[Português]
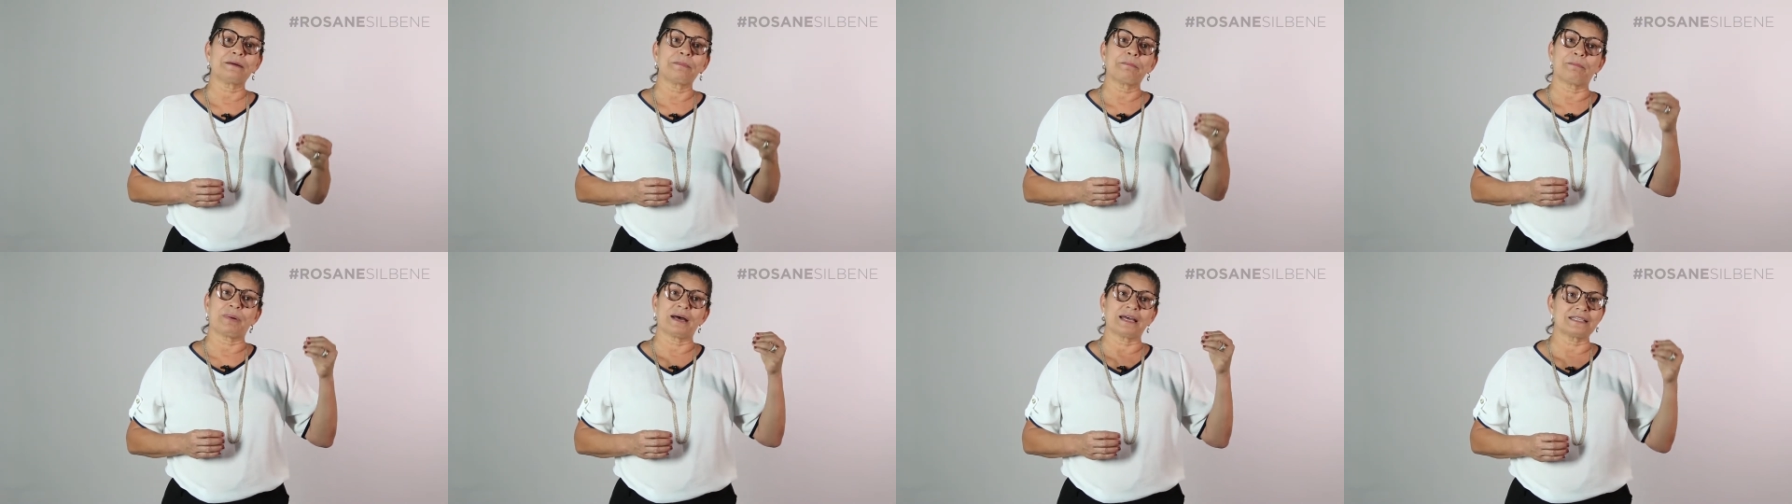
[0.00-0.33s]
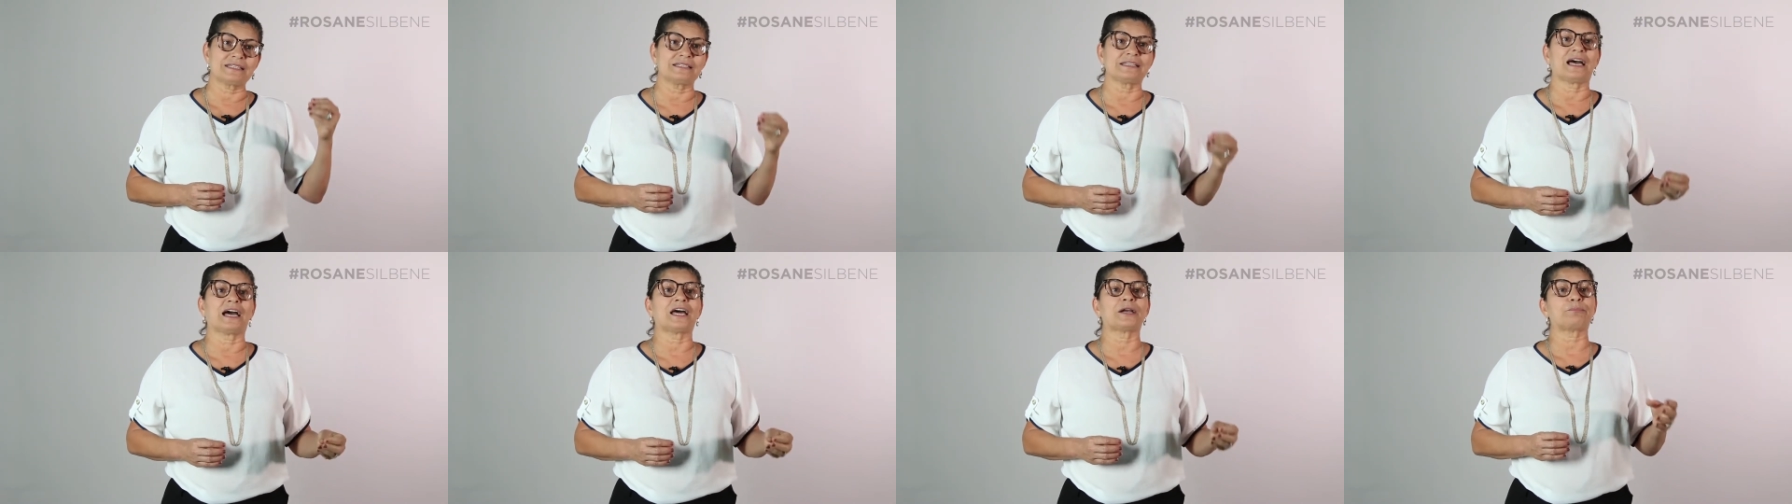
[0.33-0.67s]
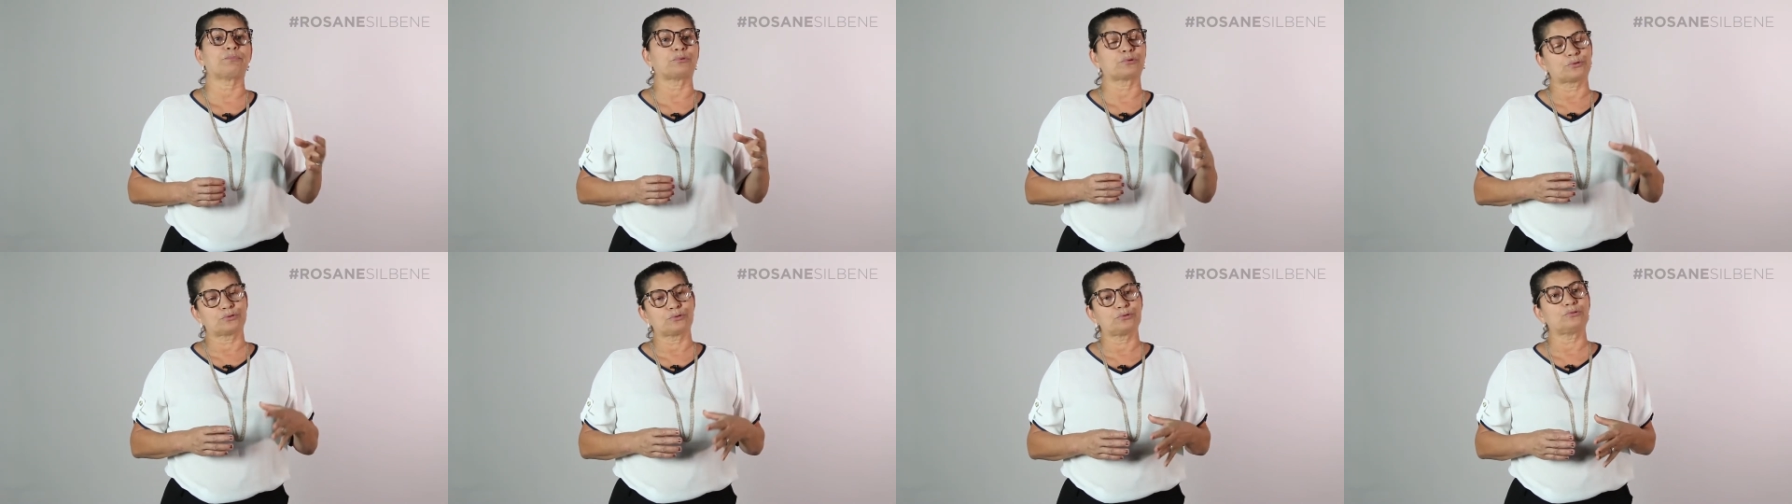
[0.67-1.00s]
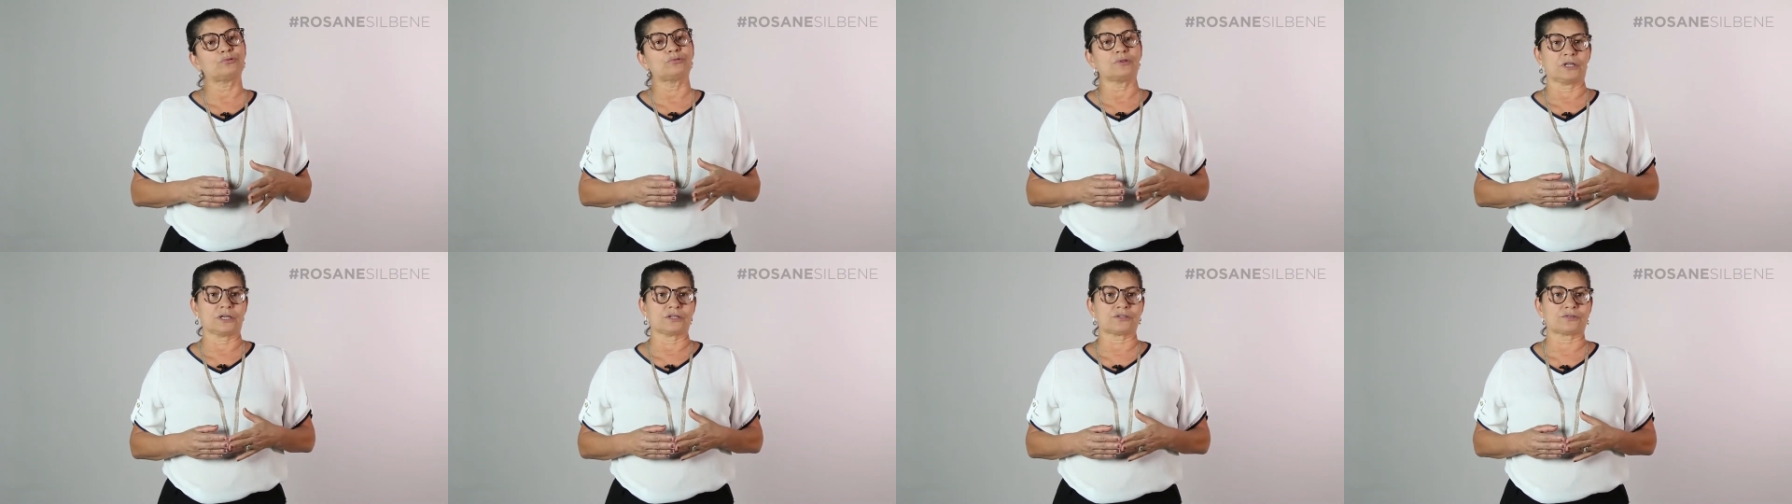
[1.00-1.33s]
passar por
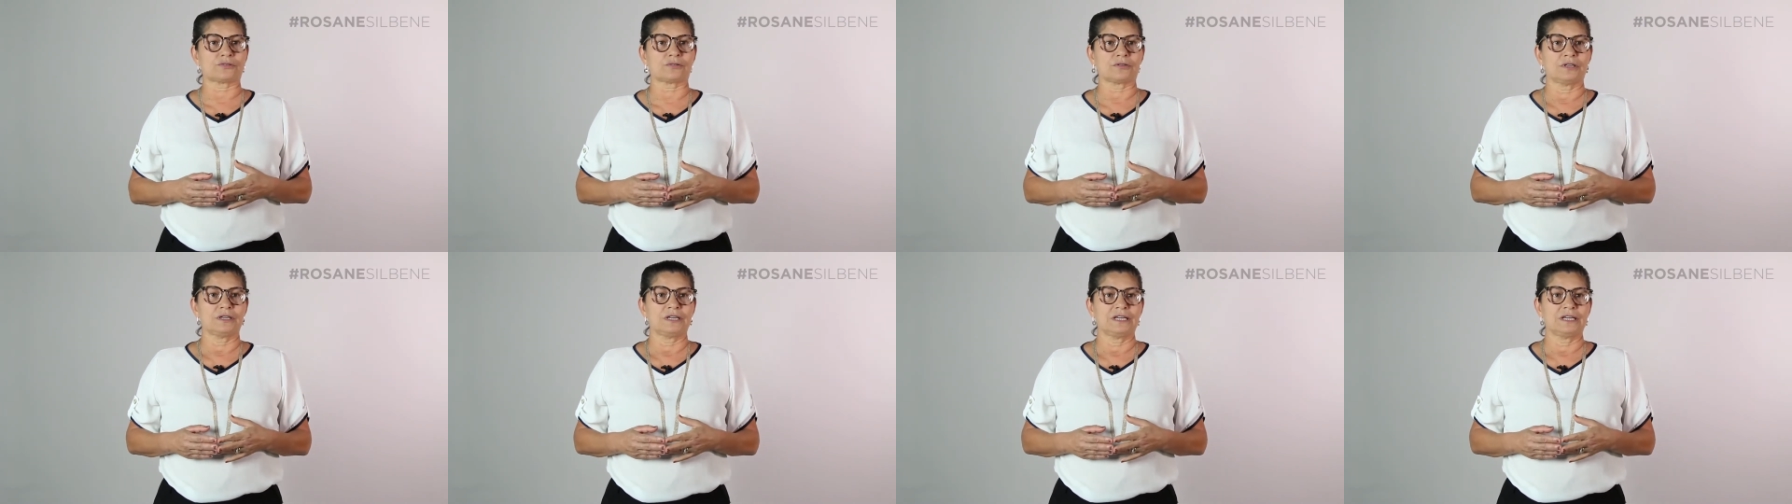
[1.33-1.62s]
tudo isso.